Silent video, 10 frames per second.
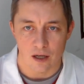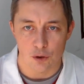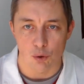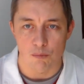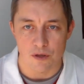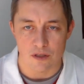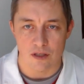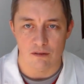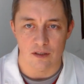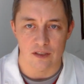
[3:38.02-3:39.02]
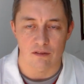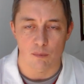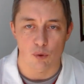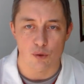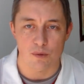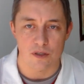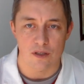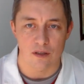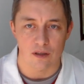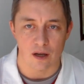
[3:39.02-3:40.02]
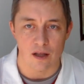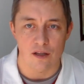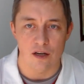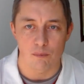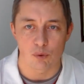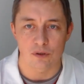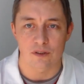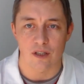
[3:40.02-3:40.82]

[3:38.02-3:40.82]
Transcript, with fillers: о чем бы ни задавался вопрос, пациент рано или поздно,